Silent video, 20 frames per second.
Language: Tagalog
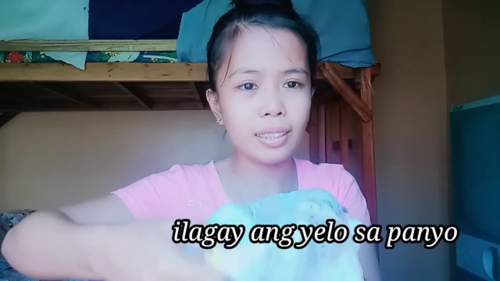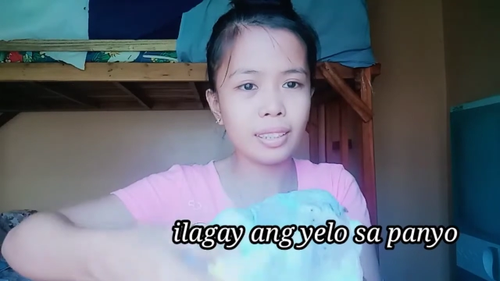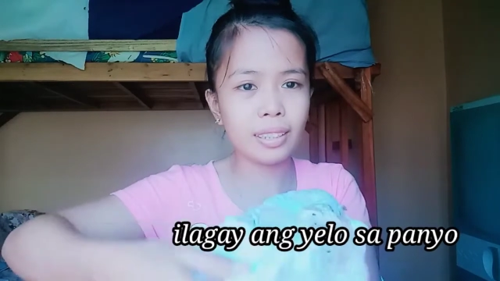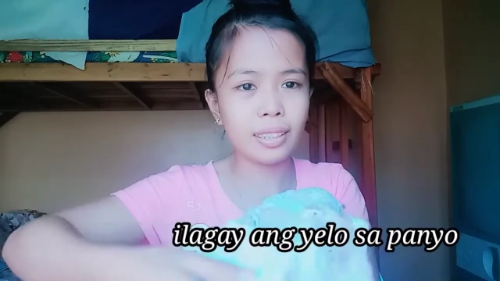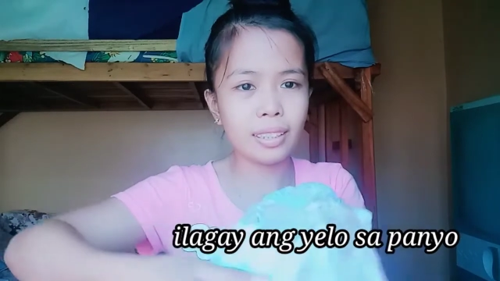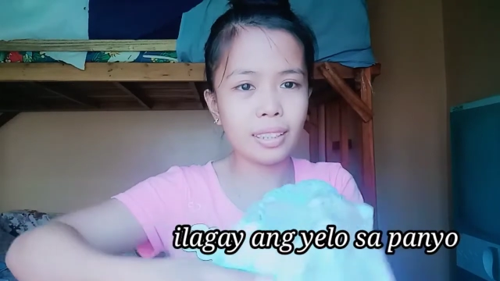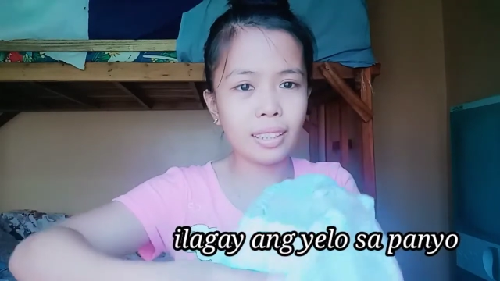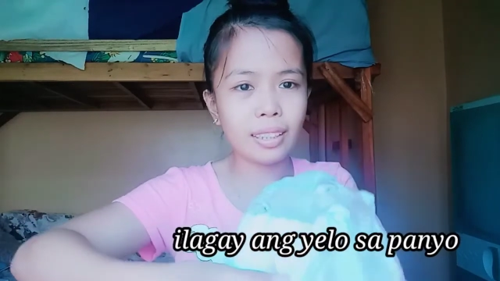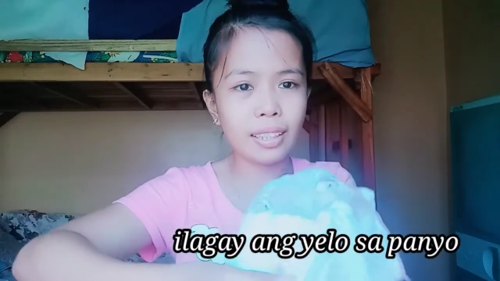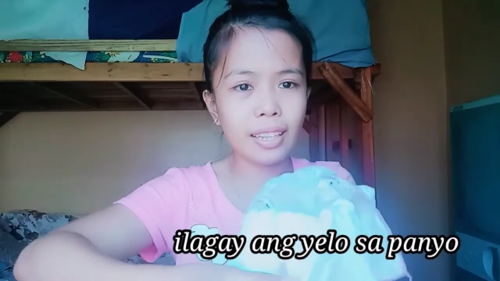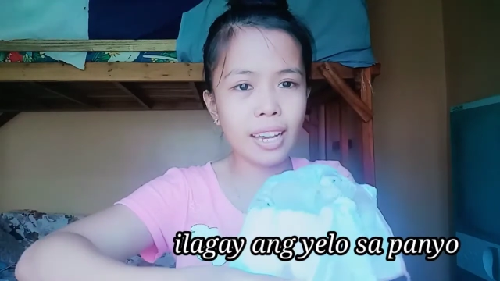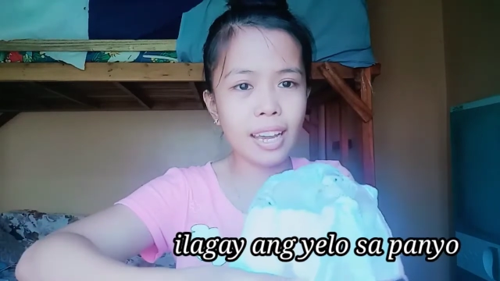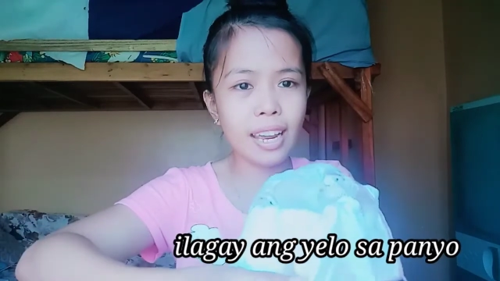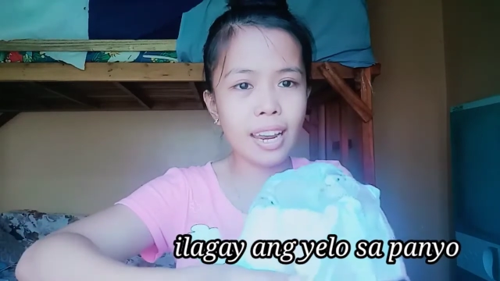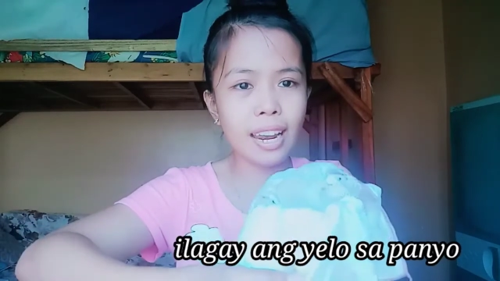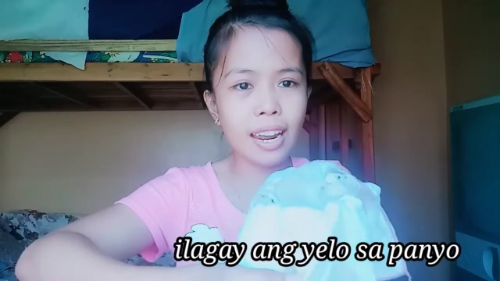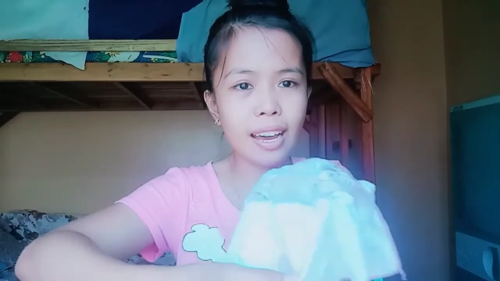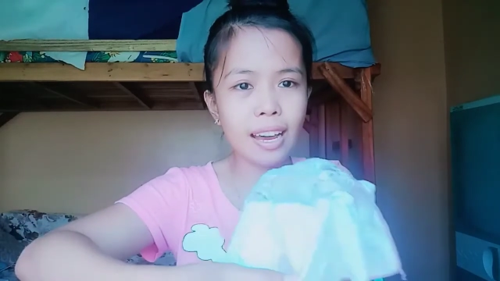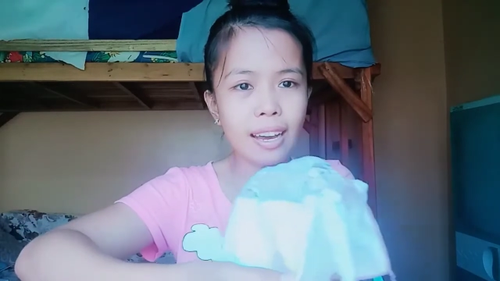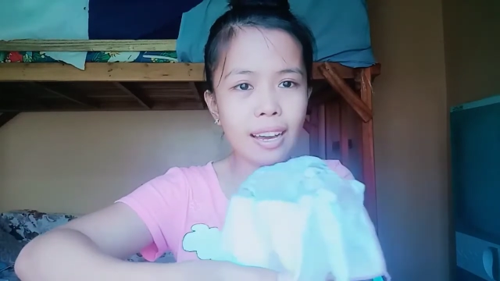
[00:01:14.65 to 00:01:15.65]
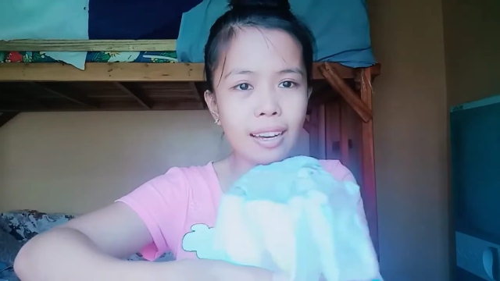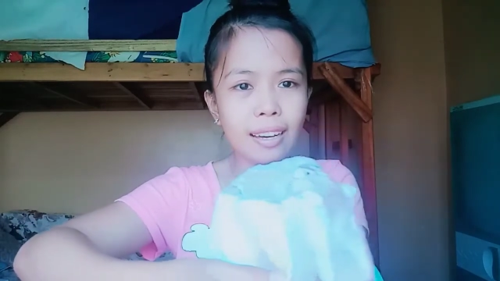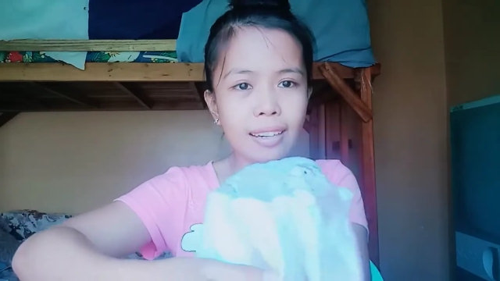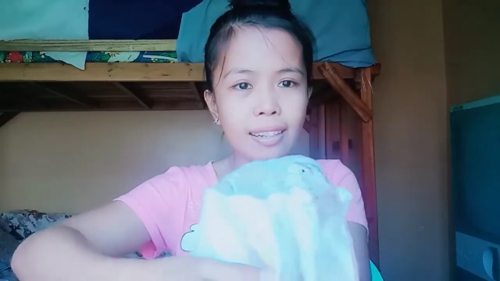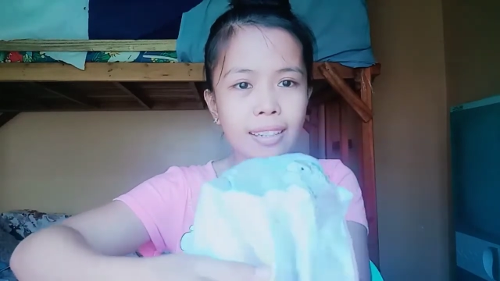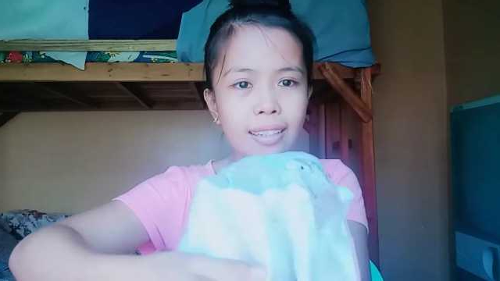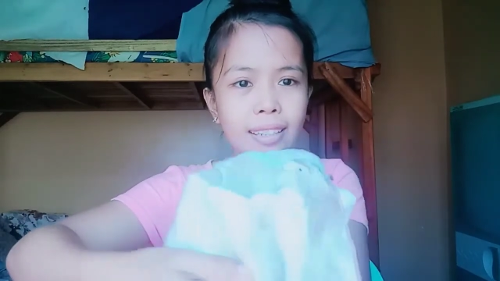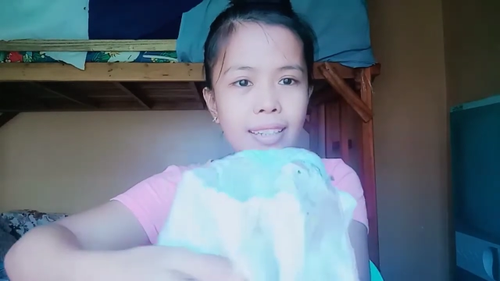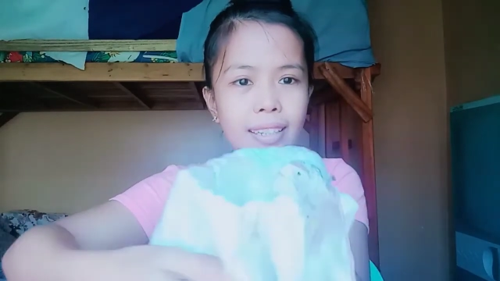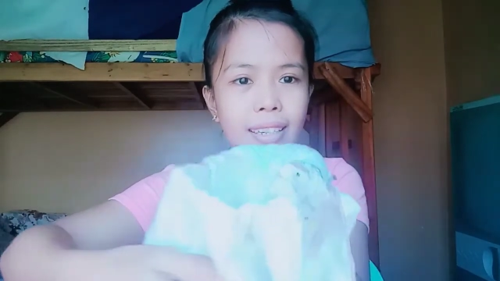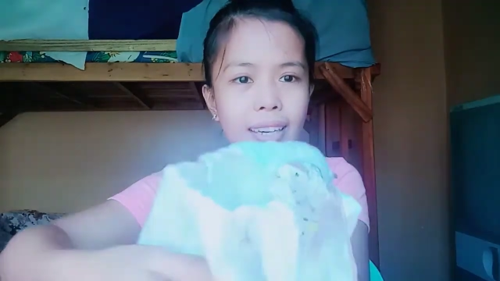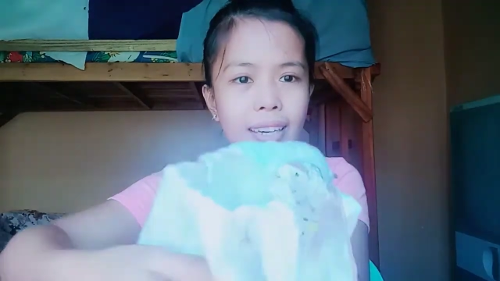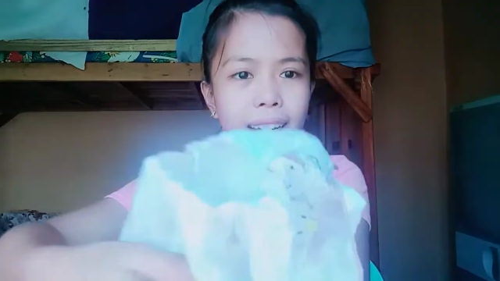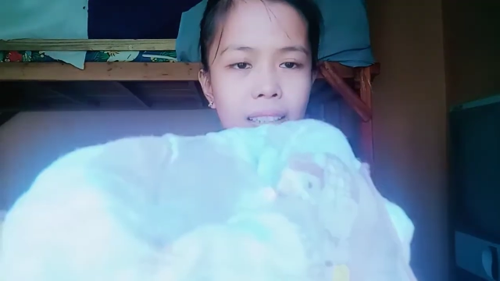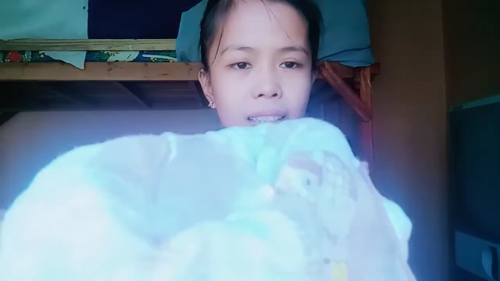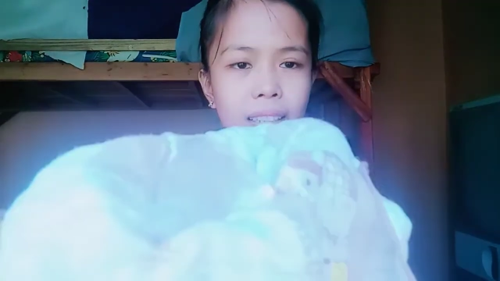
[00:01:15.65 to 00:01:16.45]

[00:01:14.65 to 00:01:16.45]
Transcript: sa tela. Yan.